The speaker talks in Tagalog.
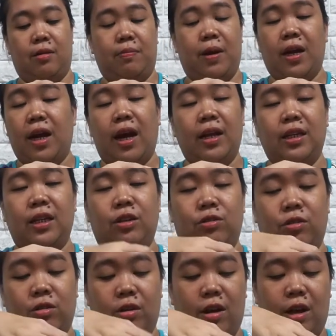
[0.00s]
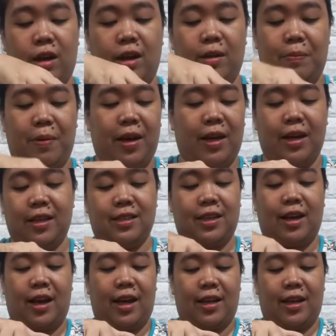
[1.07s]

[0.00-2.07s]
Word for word: para kanino, para, para sa